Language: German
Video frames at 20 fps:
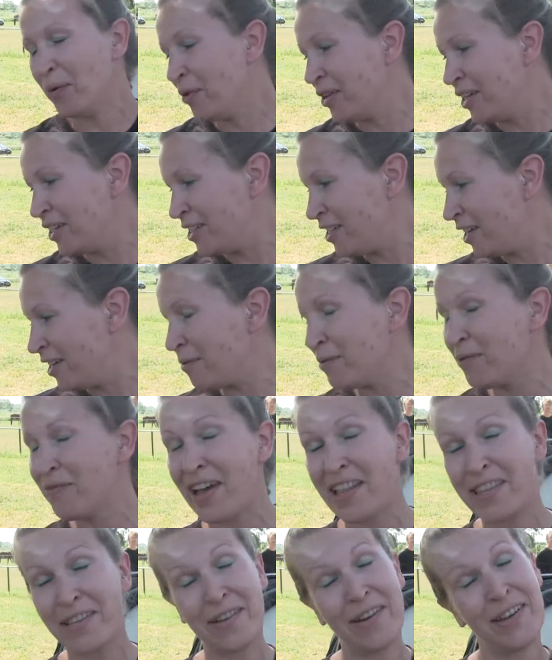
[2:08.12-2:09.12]
Ohne Tierliebe
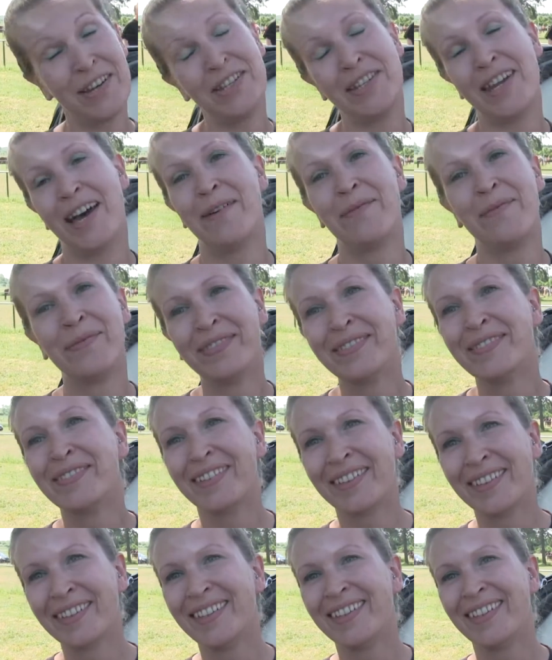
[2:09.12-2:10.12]
wären sie gar nicht da.
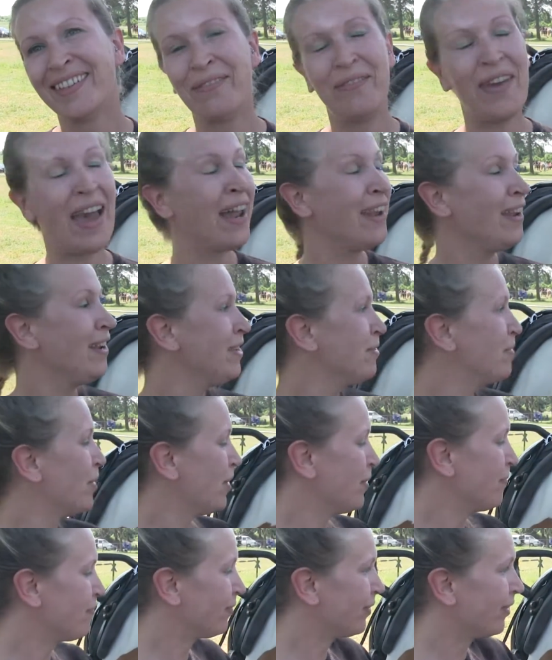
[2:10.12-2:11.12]

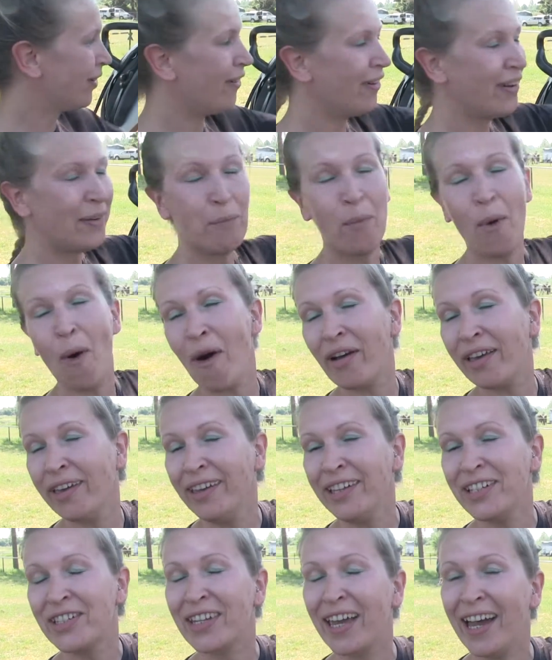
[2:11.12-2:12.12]
Pferdeliebe,
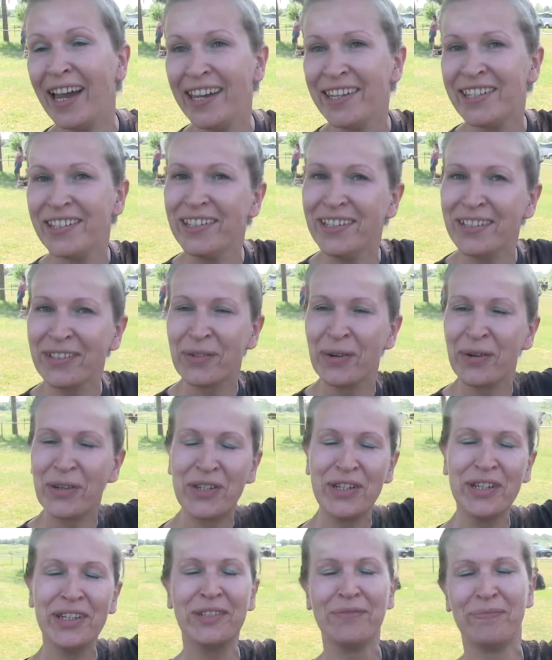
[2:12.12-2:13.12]
morkeln, streicheln,
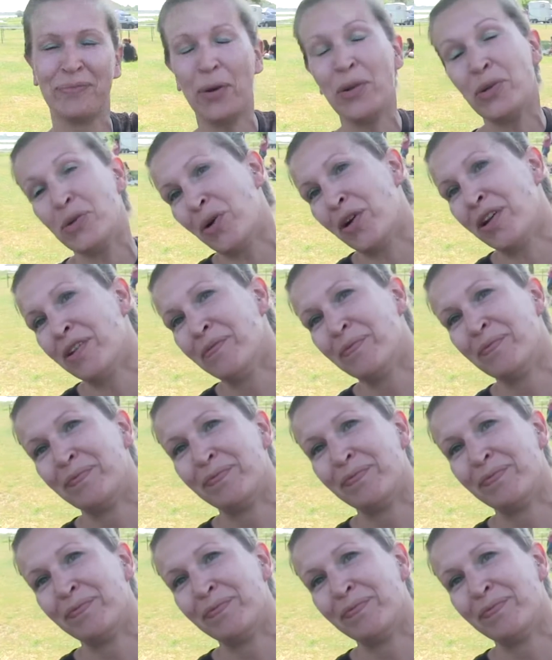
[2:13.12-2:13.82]
kuscheln und turnen.